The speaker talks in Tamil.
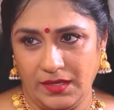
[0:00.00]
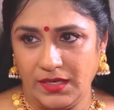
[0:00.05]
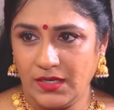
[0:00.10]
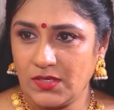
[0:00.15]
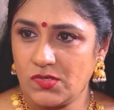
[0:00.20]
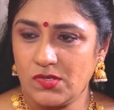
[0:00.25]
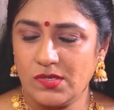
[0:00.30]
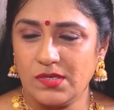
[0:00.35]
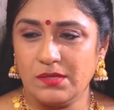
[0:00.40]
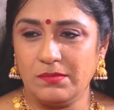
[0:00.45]

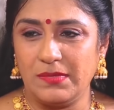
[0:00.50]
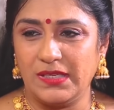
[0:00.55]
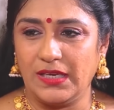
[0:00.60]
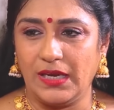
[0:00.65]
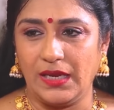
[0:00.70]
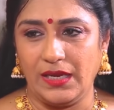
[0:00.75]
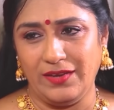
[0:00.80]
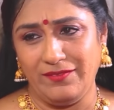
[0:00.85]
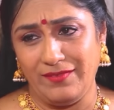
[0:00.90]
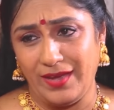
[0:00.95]
நீங்கள் சொன்ன
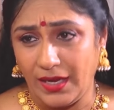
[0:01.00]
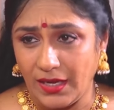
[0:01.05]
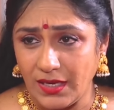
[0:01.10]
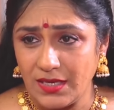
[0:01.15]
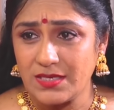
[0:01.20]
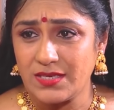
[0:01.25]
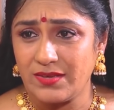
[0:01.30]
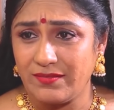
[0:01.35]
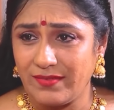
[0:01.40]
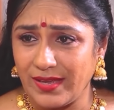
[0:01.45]
மாதிரி எனிவே
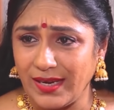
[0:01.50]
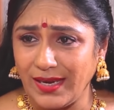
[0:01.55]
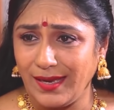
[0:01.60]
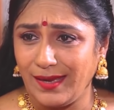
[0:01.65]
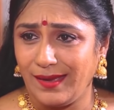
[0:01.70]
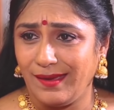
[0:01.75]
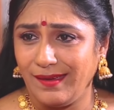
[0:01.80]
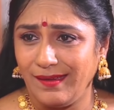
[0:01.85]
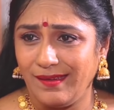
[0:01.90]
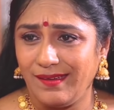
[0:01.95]
ஹீஸ் அ வெரி
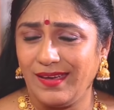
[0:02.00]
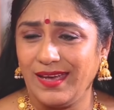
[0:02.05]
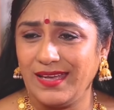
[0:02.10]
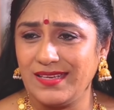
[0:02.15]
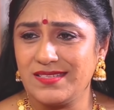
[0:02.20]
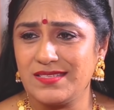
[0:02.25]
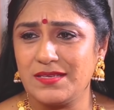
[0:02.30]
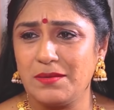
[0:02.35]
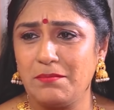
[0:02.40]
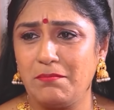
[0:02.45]

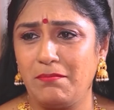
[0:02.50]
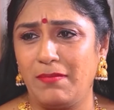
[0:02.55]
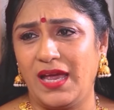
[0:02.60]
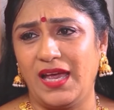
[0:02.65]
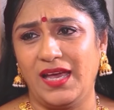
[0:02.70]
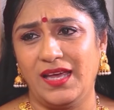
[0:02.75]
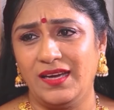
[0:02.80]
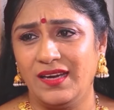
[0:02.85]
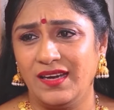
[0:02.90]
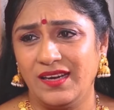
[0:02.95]
ஹேண்ட்ஸம்
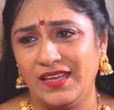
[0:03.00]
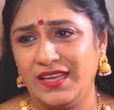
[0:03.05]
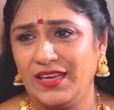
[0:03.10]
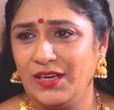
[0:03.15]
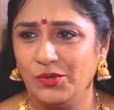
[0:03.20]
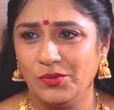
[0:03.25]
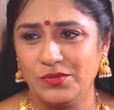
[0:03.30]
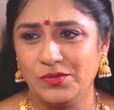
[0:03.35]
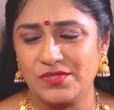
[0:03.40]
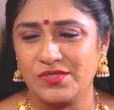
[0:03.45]
மேன் அண்ட் ஹீ
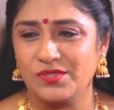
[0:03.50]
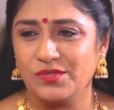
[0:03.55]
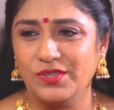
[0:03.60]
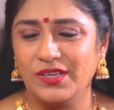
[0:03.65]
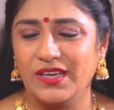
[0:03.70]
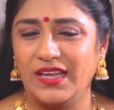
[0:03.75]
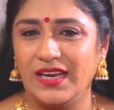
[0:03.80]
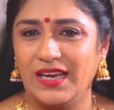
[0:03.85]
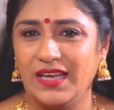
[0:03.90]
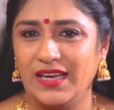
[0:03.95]
லுக்ஸ்
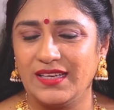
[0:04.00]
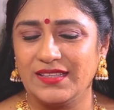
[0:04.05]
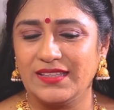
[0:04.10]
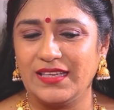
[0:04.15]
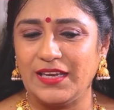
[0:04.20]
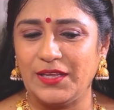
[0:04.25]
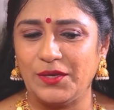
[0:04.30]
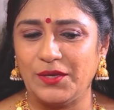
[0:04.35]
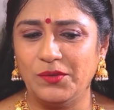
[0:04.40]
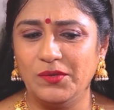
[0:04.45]
குட் எல்லா
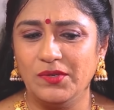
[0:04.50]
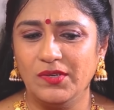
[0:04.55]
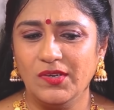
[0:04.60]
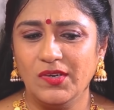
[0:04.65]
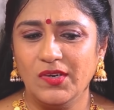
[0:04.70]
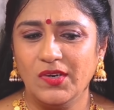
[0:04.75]
இதுலேயும்